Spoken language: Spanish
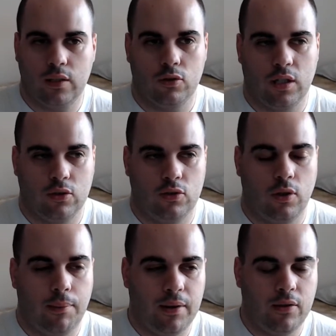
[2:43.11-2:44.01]
O sea, os estoy
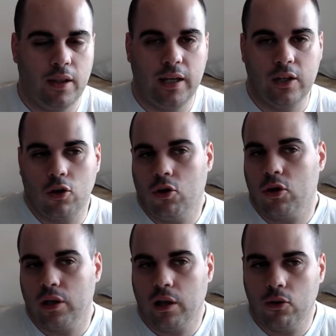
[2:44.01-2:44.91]
hablando de que yo el
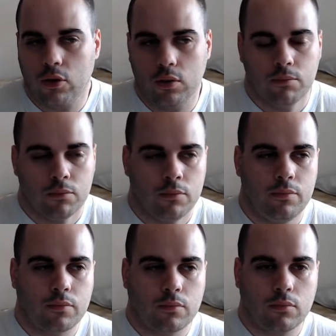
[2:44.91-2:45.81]
ordenador
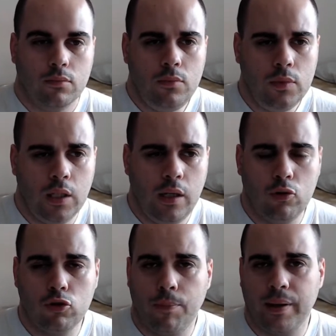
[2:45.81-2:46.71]
le
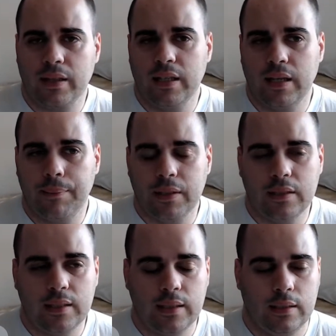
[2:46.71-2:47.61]
uso
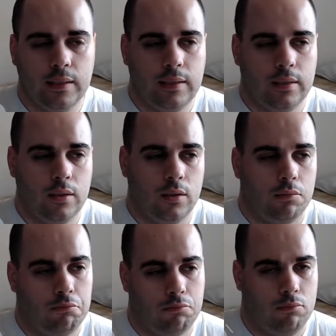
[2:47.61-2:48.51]
prácticamente
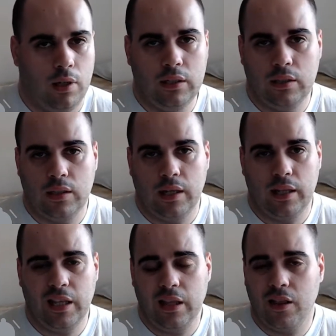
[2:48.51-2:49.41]
entre
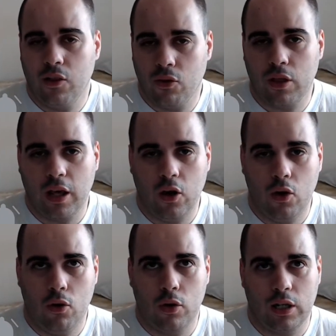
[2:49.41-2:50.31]
10 y 12
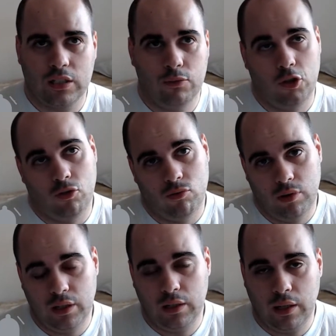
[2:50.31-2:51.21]
horas. Bueno,
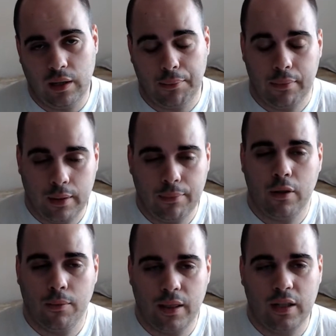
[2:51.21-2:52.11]
eh, ha,
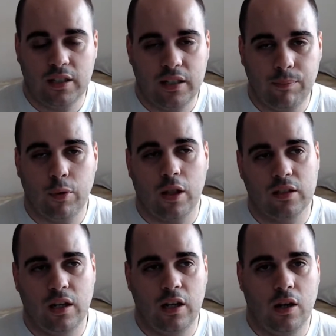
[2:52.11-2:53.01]
habido veces y temporadas
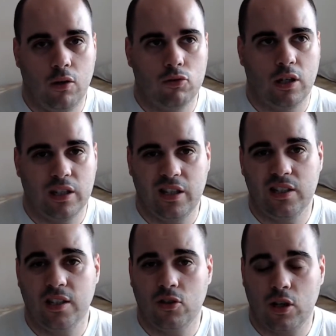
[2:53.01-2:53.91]
que le he llegado a usar
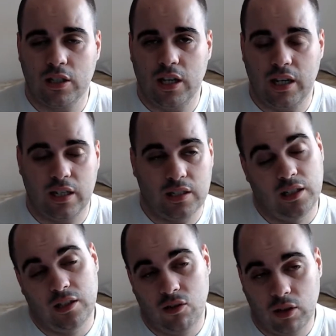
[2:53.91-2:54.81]
16 horas diarias, que
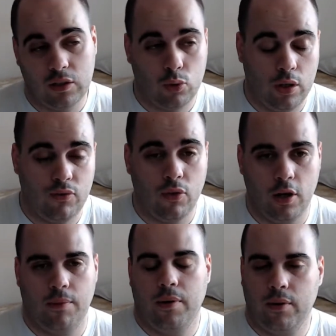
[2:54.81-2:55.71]
es lo que suele
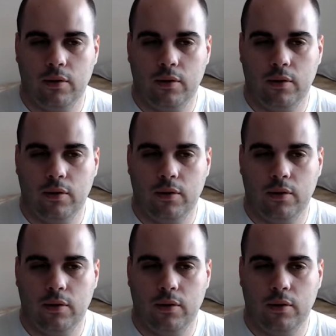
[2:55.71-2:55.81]
funcionar, pero bueno.